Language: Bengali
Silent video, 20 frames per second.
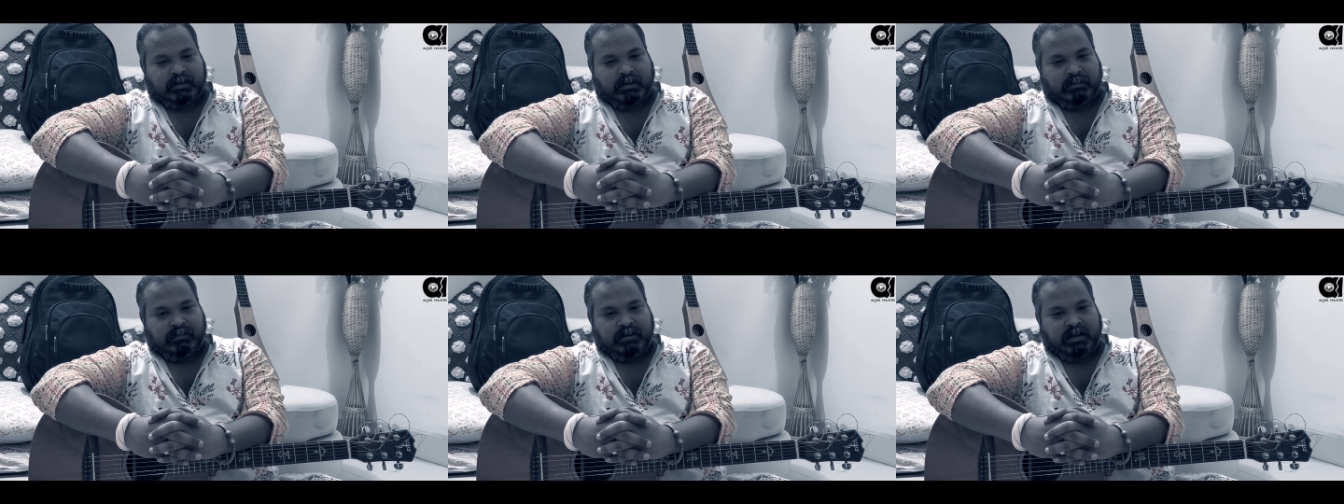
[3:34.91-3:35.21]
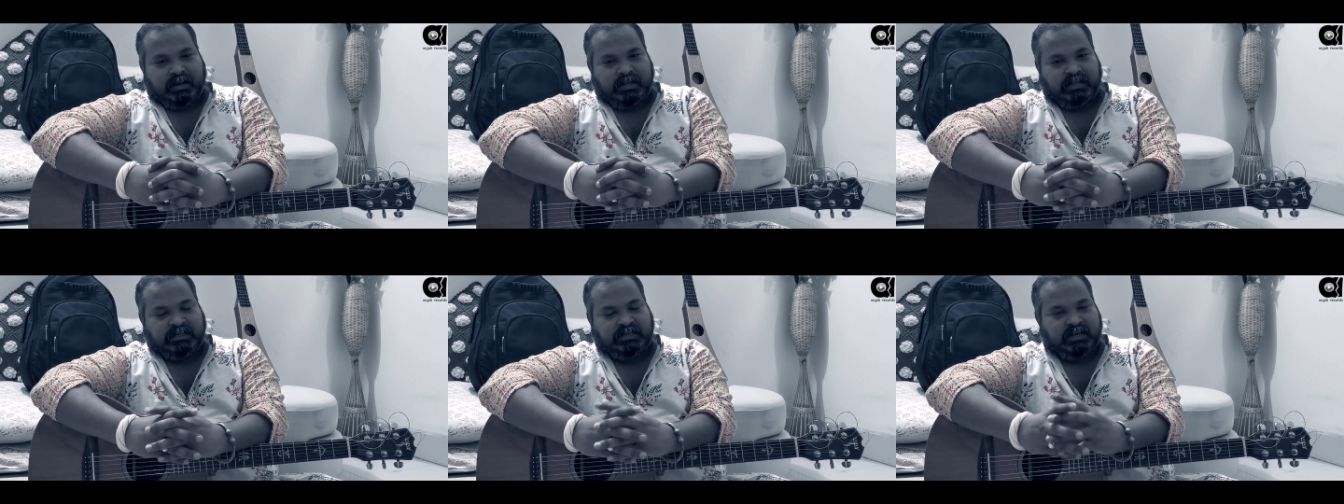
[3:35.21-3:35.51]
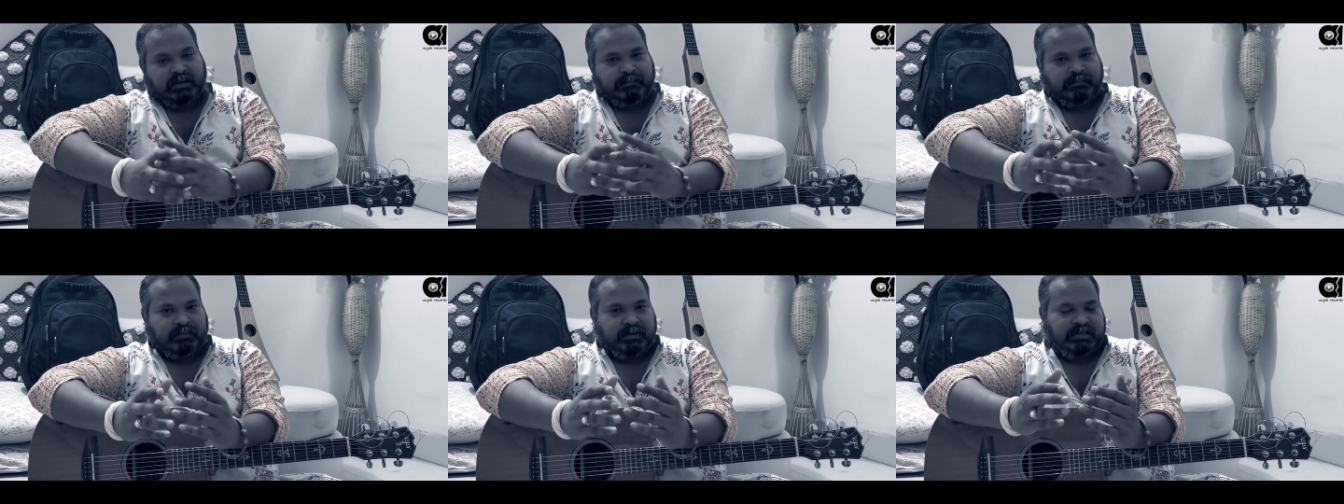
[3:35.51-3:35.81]
আমরা
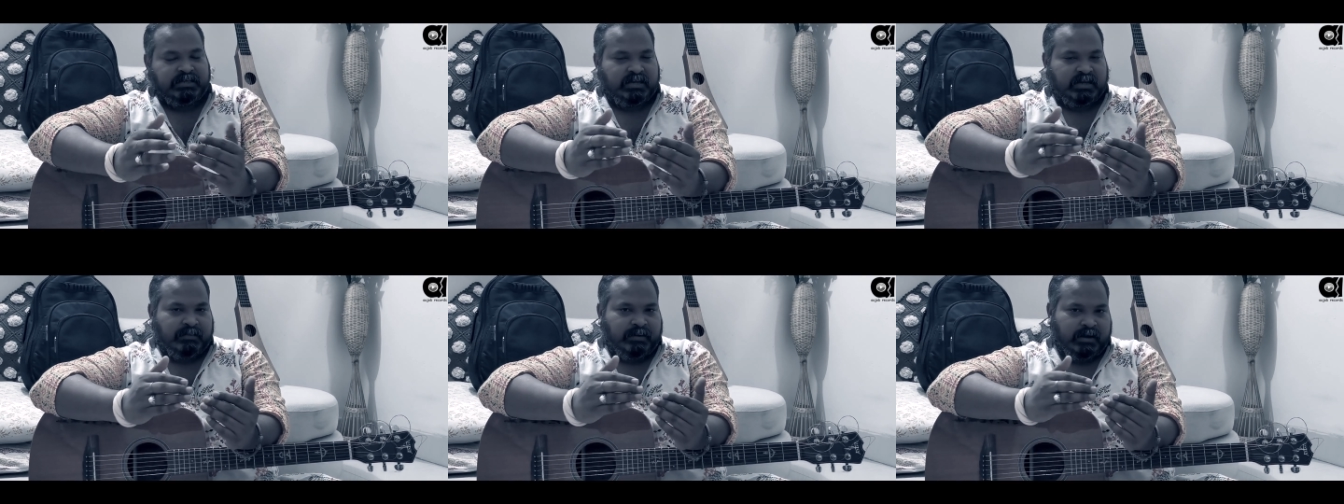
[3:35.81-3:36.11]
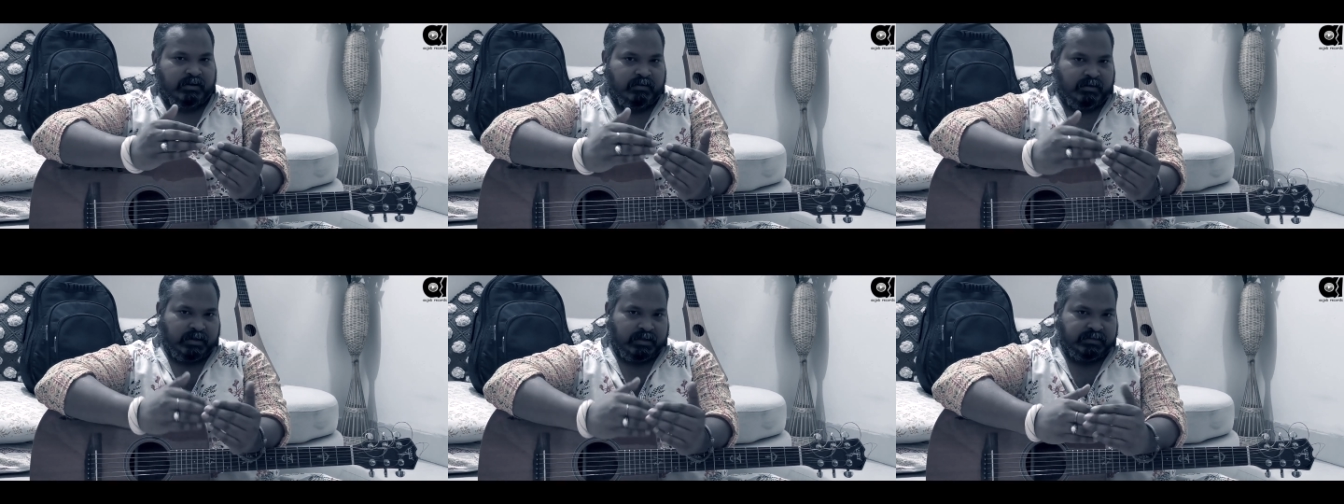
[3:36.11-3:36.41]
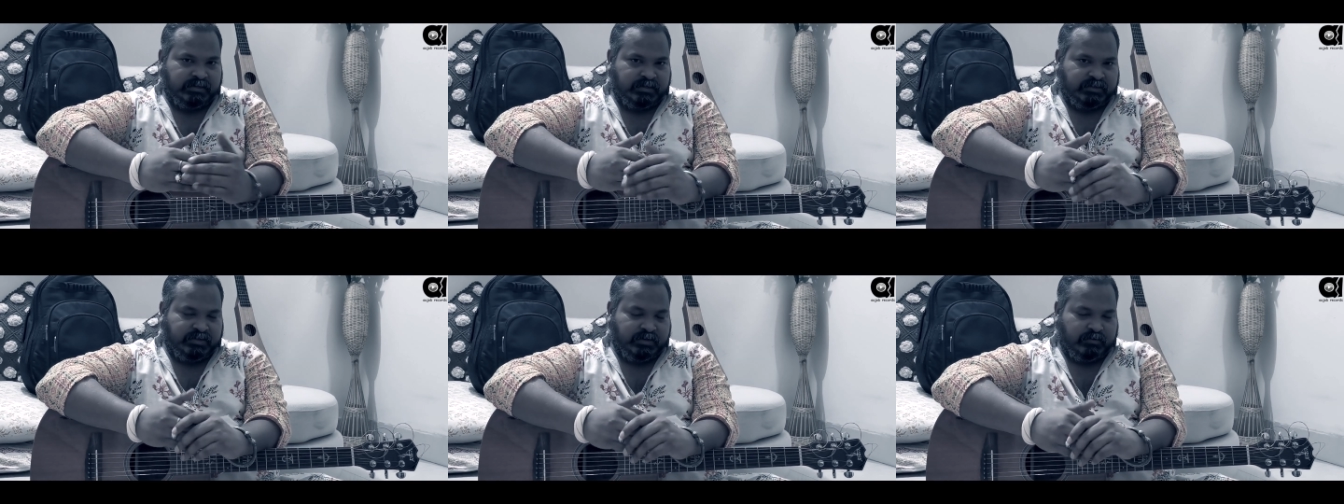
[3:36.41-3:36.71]
নিজে নিজেকে ভালো
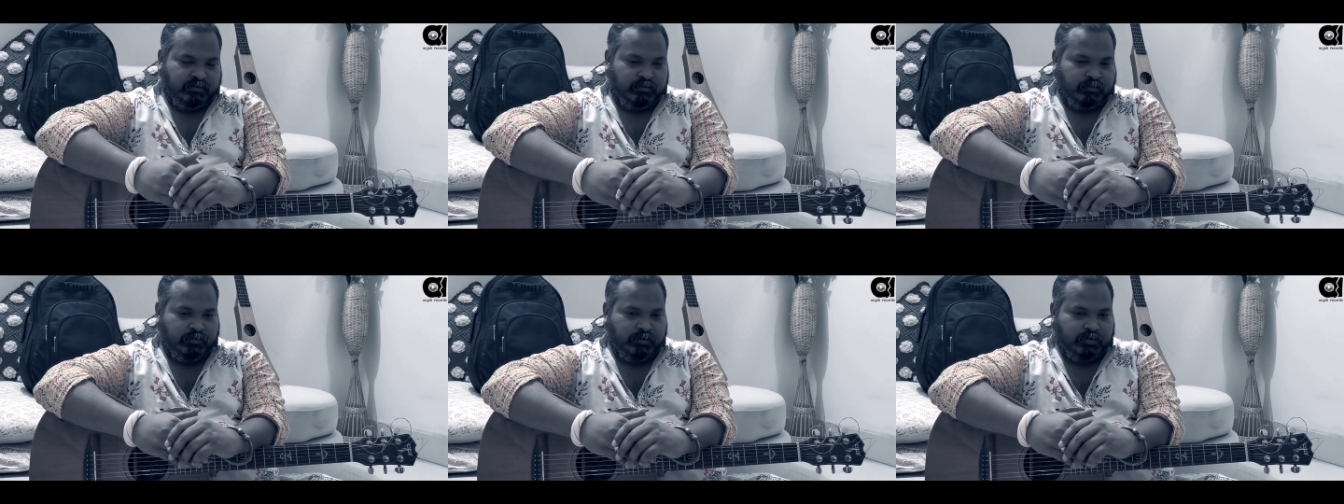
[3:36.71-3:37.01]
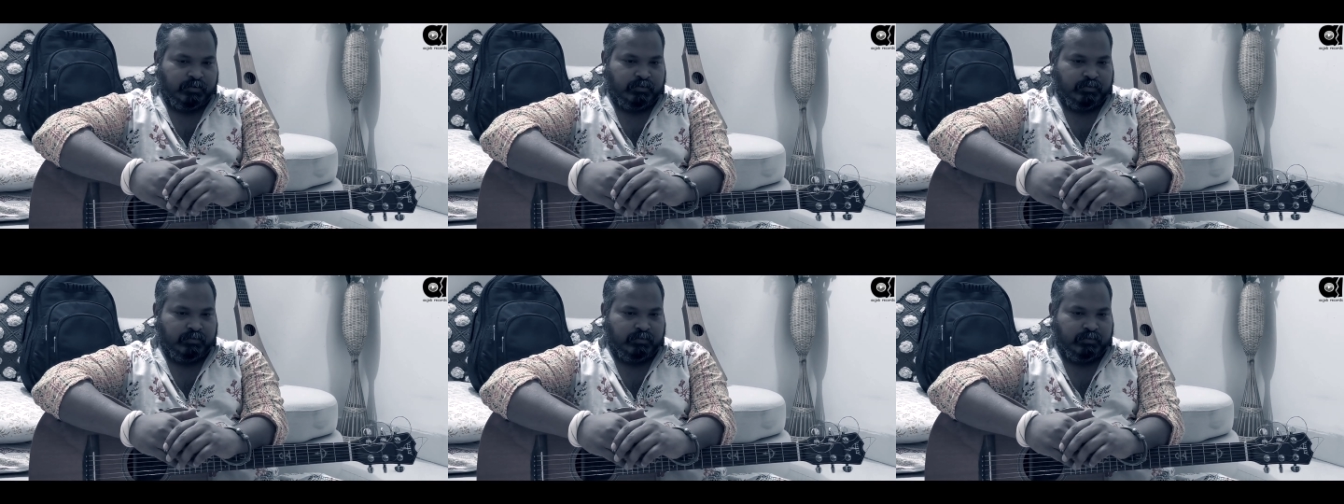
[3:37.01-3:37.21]
রাখার চেষ্টা করব